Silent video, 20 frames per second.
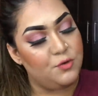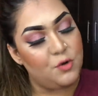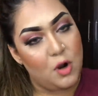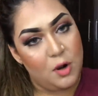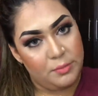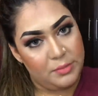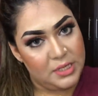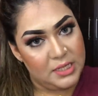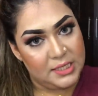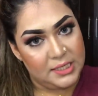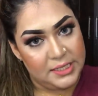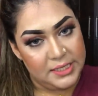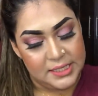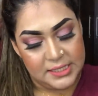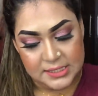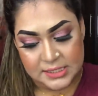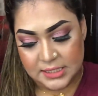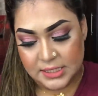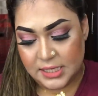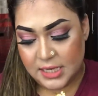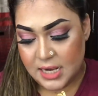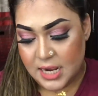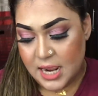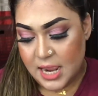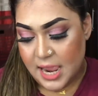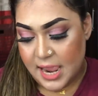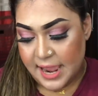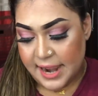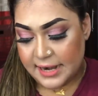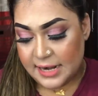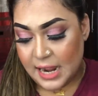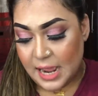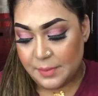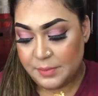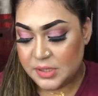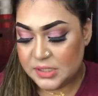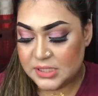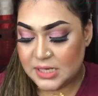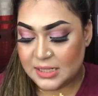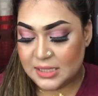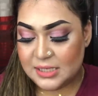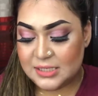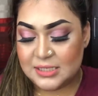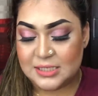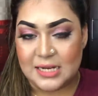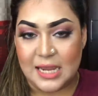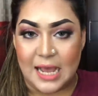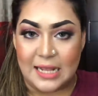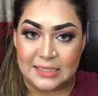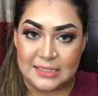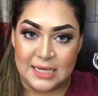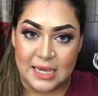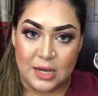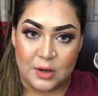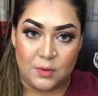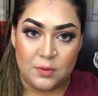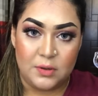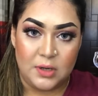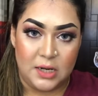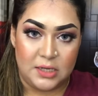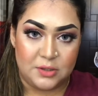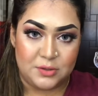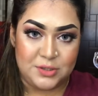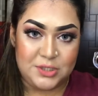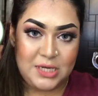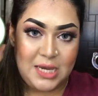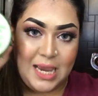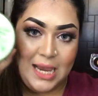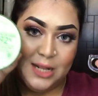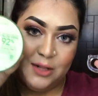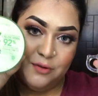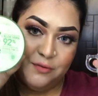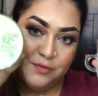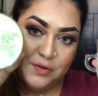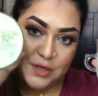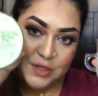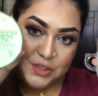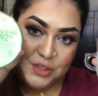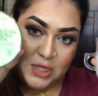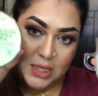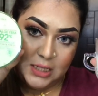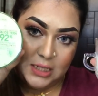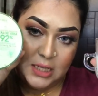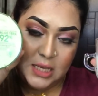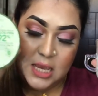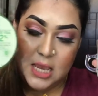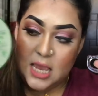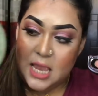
র মিল্ক নিয়েছি অ্যান্ড আমার সাথে যেটা আছে এখন এটা হচ্ছে অ্যালোভেরা জেল